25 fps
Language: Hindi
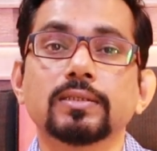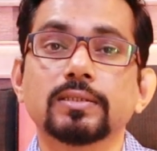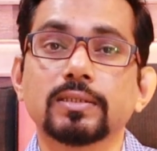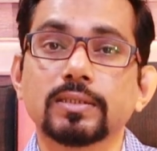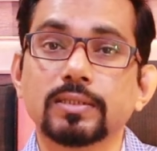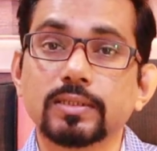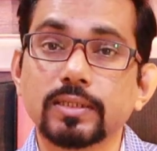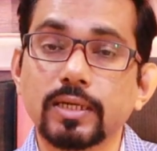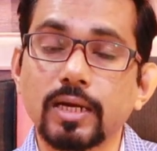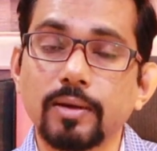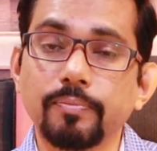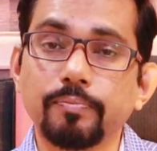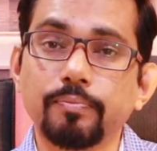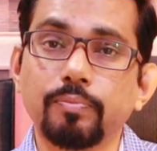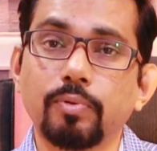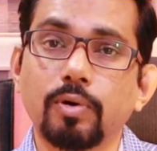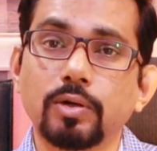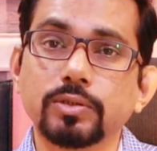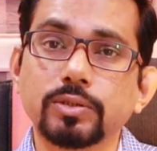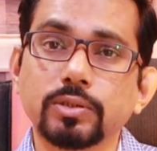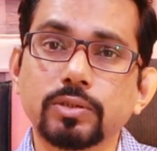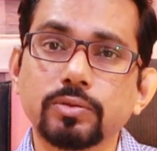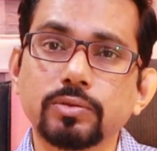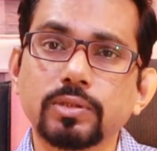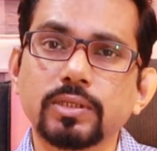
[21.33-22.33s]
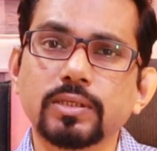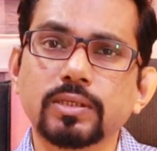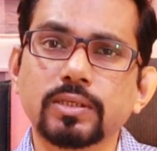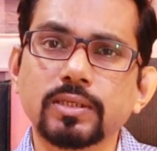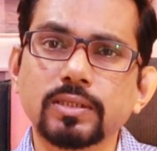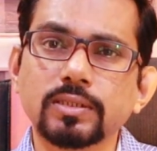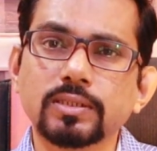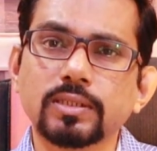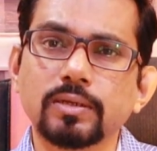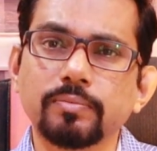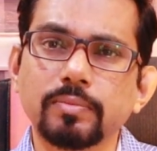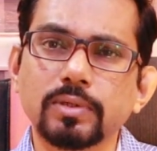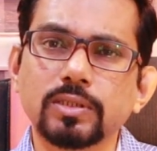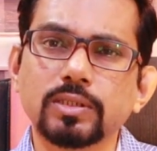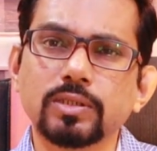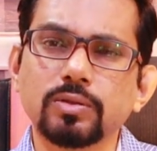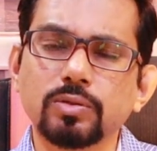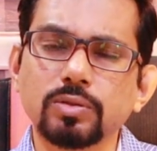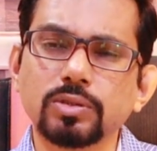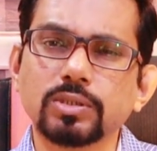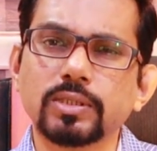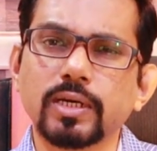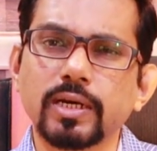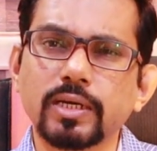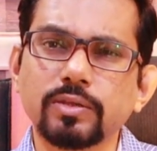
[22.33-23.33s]
जिसे आप पॉजिटिव थिंकिंग समझ रहे
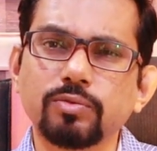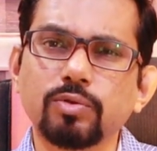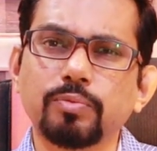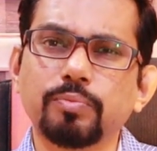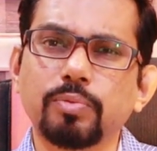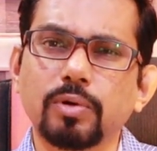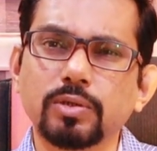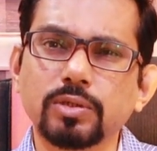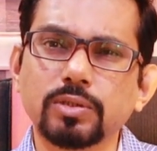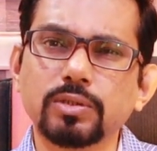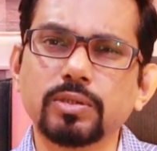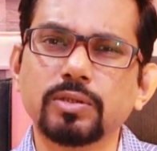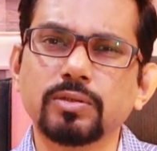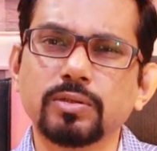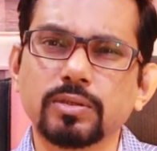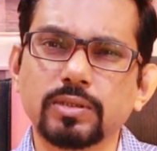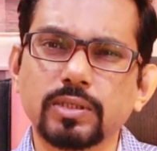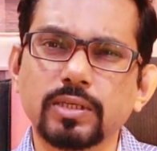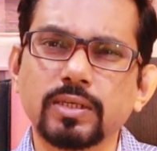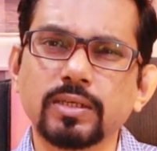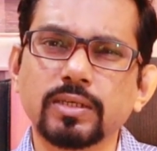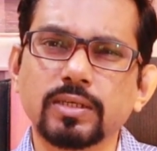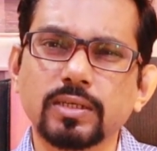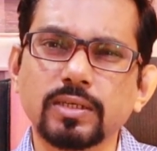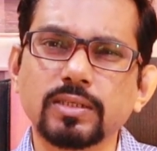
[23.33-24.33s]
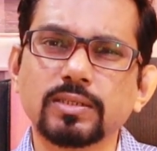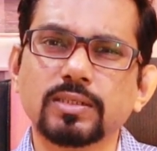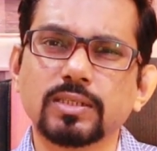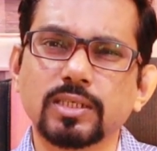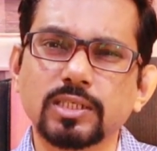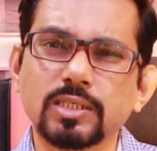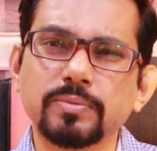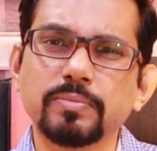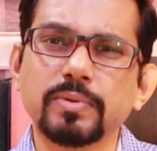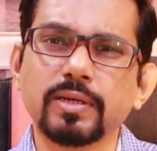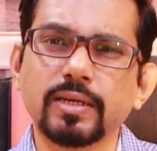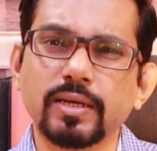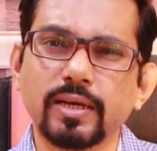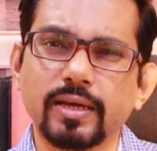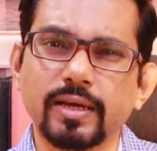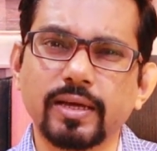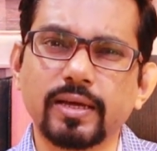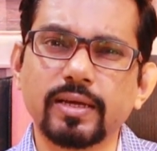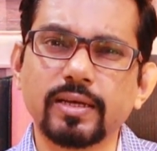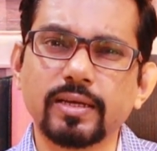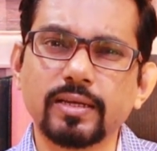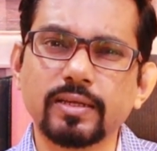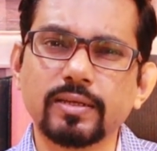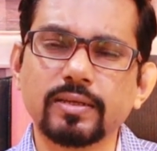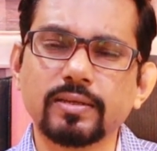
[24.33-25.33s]
हो शायद वो पॉजिटिव थिंकिंग सच में
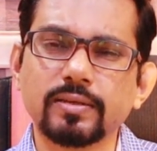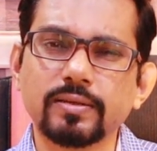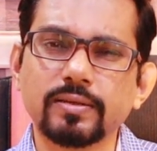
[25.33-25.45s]
है